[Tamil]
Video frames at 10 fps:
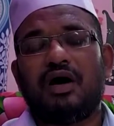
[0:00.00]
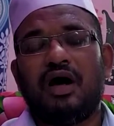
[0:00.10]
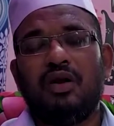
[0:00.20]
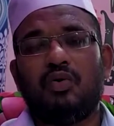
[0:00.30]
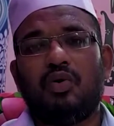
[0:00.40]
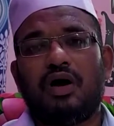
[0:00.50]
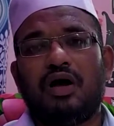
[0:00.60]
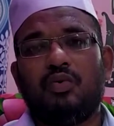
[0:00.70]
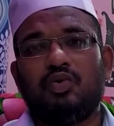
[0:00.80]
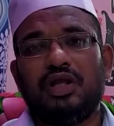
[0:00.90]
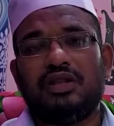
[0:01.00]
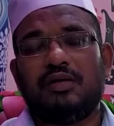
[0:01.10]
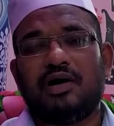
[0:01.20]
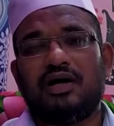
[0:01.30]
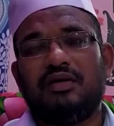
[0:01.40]
அல் குர்ஆன் உதித்த
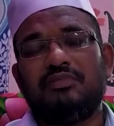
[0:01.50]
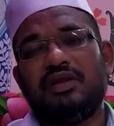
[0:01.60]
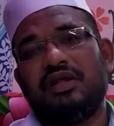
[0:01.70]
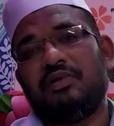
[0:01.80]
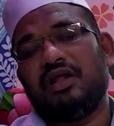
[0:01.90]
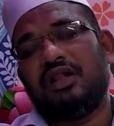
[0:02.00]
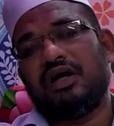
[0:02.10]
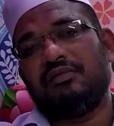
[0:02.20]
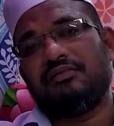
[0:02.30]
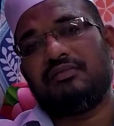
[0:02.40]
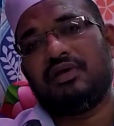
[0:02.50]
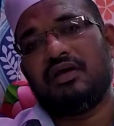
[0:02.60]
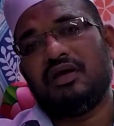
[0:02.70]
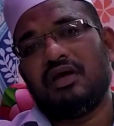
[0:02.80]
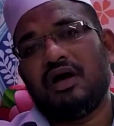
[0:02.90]
மாதம் இந்த மாதம்தான்
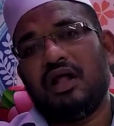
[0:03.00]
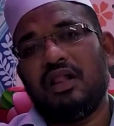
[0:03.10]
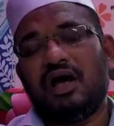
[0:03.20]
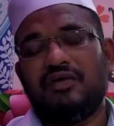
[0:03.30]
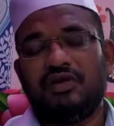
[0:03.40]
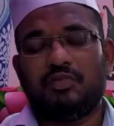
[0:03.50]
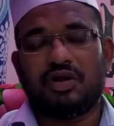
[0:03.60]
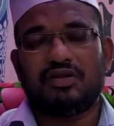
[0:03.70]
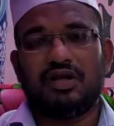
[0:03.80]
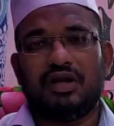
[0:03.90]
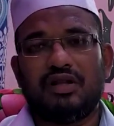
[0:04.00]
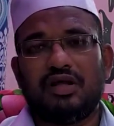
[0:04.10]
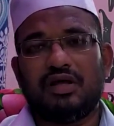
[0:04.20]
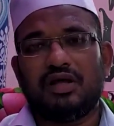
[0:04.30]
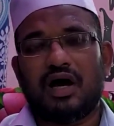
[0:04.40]
அல்லாஹின்
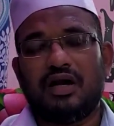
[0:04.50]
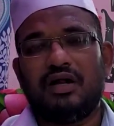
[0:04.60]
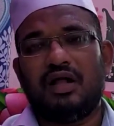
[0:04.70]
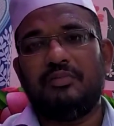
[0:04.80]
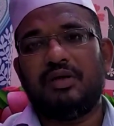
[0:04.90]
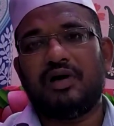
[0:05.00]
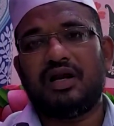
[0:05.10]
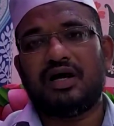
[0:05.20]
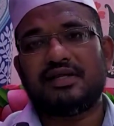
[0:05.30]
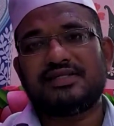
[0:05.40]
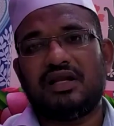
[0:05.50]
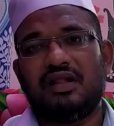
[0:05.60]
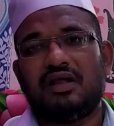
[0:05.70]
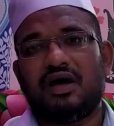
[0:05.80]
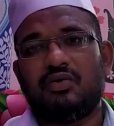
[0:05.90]
புறத்திலிருந்து அன்னலம் பெருமானார்
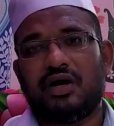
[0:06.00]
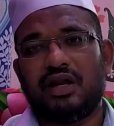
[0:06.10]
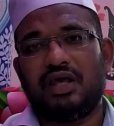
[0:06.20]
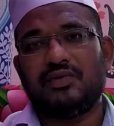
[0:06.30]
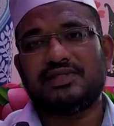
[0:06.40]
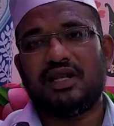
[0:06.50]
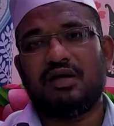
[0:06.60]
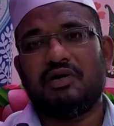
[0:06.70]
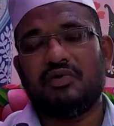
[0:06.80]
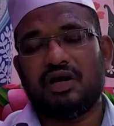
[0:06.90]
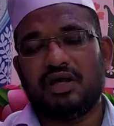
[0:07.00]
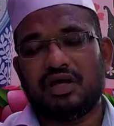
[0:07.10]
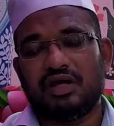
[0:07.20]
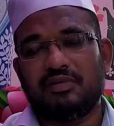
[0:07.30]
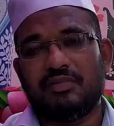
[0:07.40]
செல்லல்லாஹு அலஹி செல்லம்
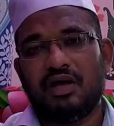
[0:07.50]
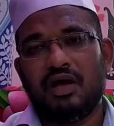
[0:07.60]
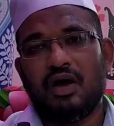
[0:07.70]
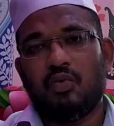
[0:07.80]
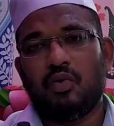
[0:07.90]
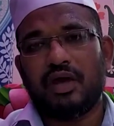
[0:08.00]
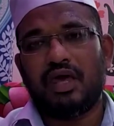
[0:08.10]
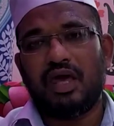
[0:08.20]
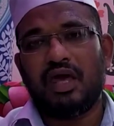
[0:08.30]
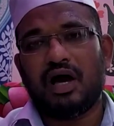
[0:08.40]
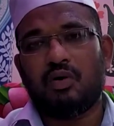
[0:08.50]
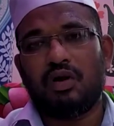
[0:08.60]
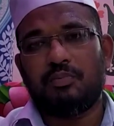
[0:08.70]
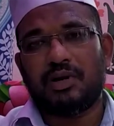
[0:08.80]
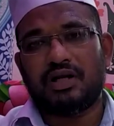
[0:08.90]
அவர்களுக்கு வஹி
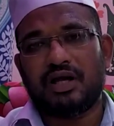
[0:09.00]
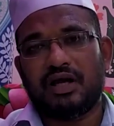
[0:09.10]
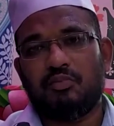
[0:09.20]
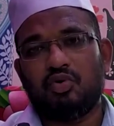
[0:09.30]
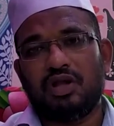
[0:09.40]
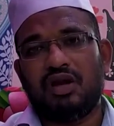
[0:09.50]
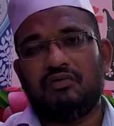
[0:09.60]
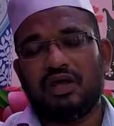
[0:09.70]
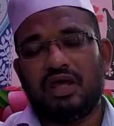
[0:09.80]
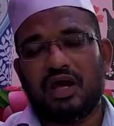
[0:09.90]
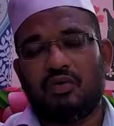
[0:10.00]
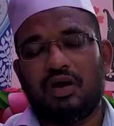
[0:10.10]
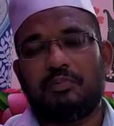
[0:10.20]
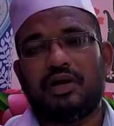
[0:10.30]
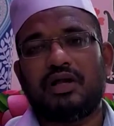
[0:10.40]
அருளப்பட்ட முதல் வஹி
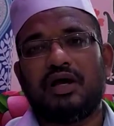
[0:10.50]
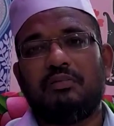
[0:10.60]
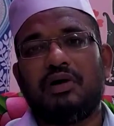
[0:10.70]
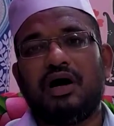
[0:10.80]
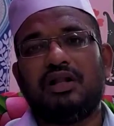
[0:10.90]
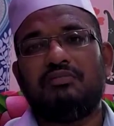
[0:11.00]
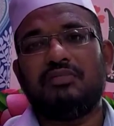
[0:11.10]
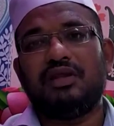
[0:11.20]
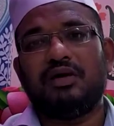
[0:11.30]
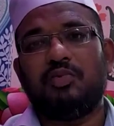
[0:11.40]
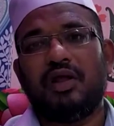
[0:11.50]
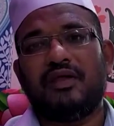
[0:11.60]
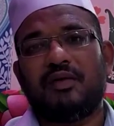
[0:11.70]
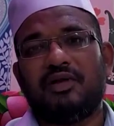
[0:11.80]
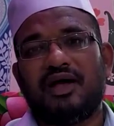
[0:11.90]
அருளப்பட்ட மாதம் இந்த புனித
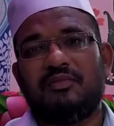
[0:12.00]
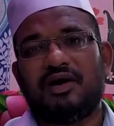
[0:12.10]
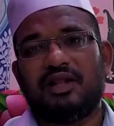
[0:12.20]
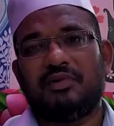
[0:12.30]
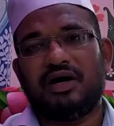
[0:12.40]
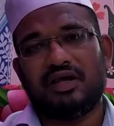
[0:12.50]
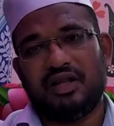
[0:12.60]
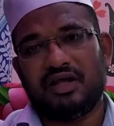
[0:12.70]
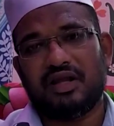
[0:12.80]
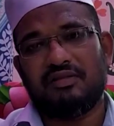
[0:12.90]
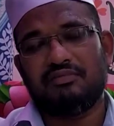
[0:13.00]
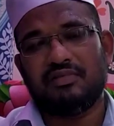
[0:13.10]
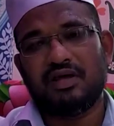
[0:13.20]
ரமலான் மாதமாக இருக்கிறது